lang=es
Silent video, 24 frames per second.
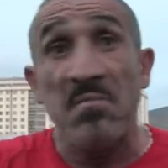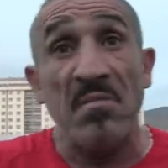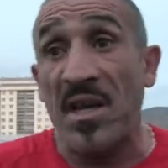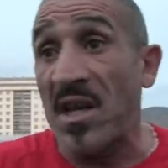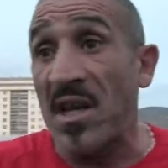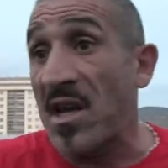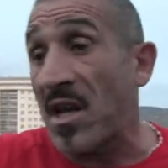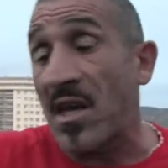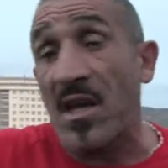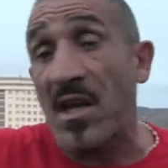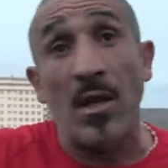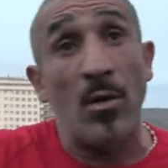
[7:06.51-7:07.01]

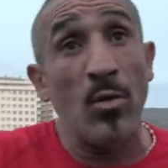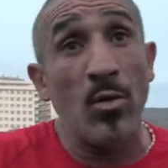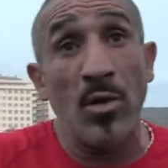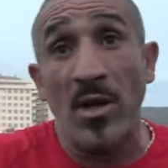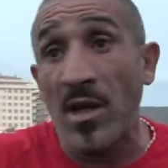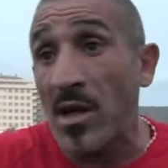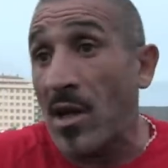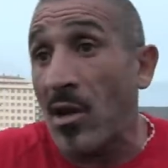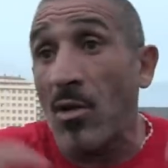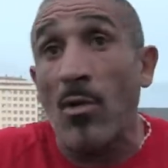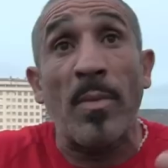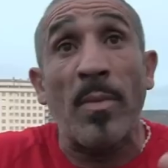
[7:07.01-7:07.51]
Venir aquí
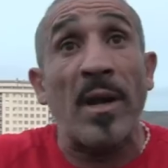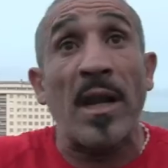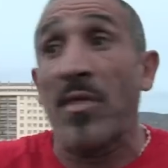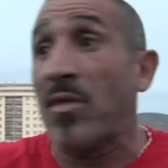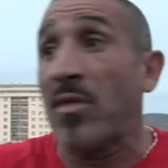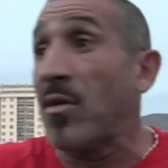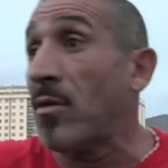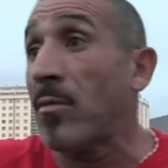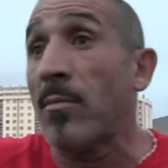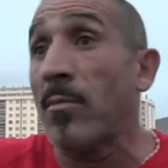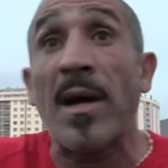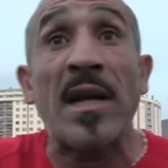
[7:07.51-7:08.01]
lunes,
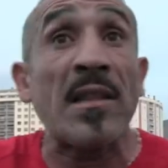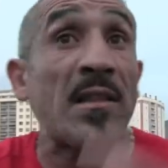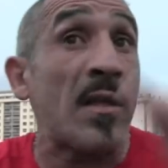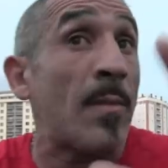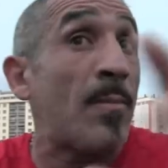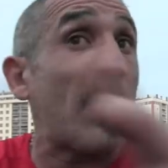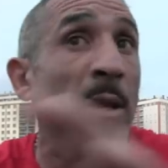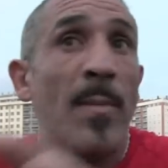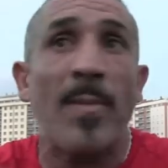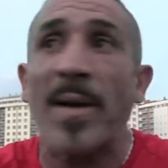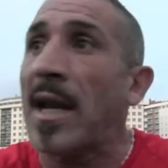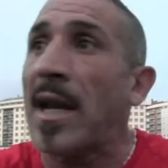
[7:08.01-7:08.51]
recuperación,
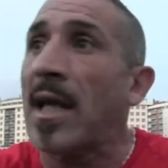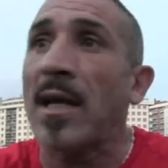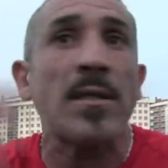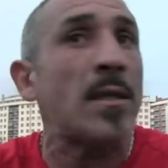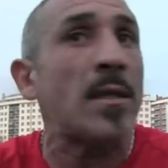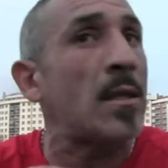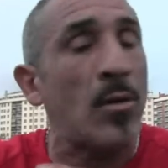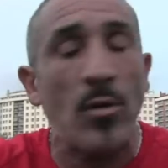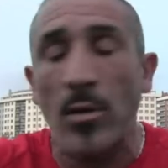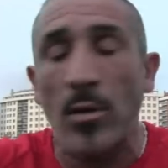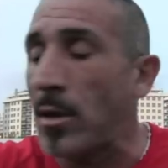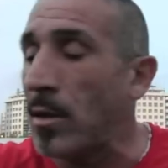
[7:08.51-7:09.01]
martes
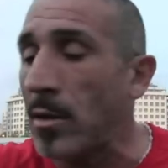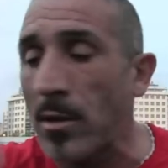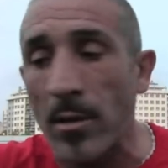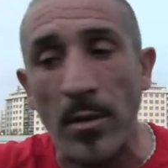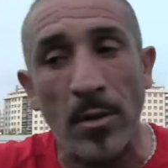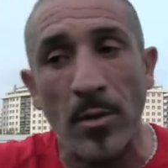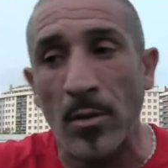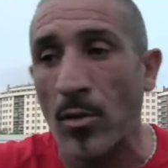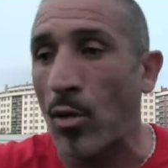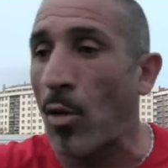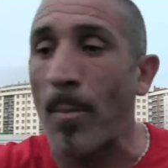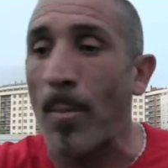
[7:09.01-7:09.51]
preparas y,
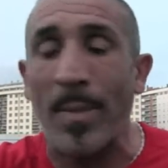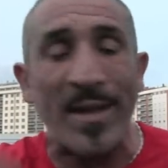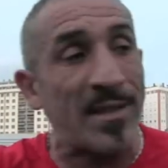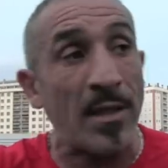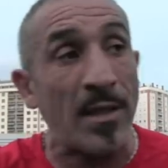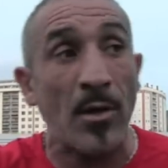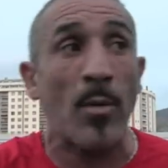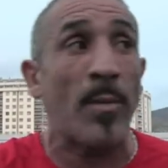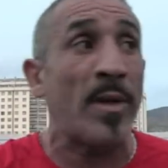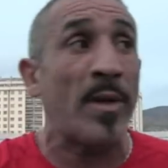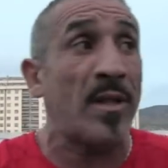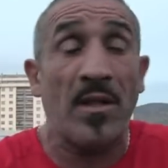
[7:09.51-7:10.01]
y,
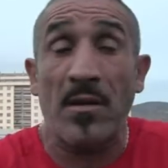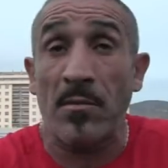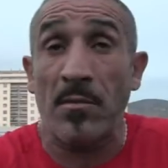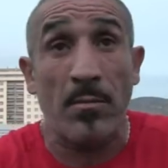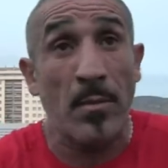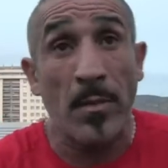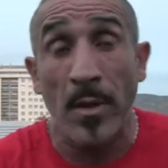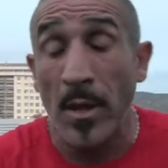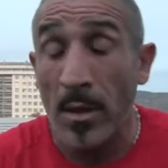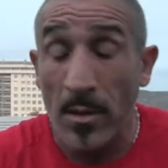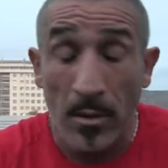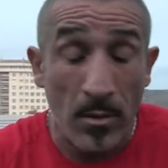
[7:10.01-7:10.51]
competir, competir.
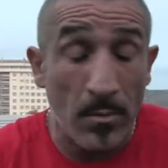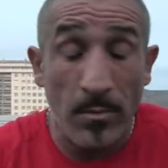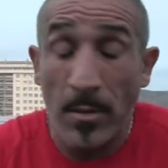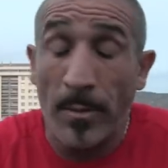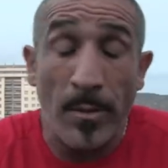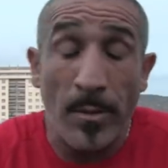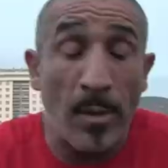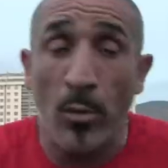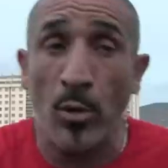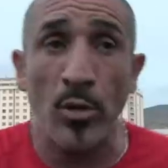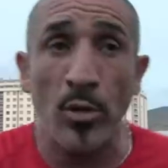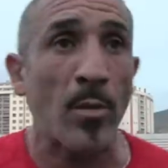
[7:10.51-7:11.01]

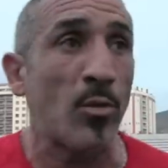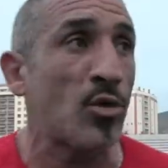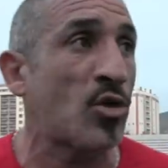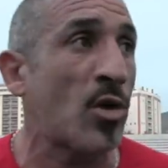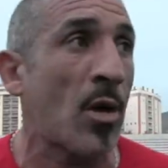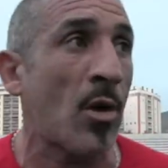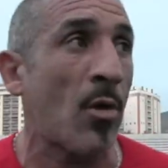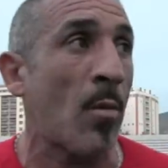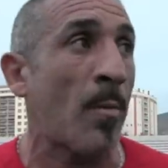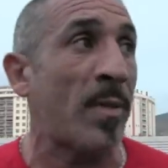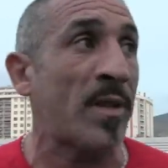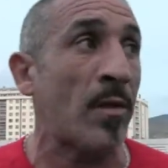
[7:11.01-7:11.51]
A mí me gusta
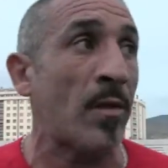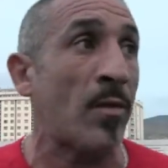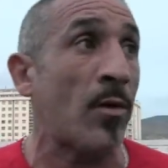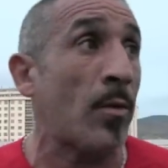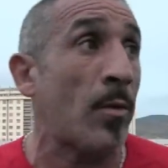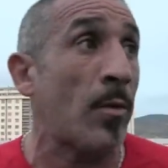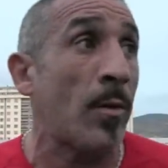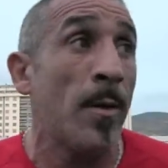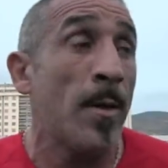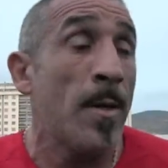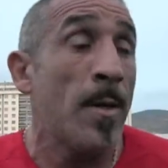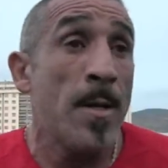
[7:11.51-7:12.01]
mucho la
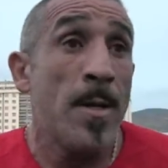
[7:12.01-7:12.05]
competición.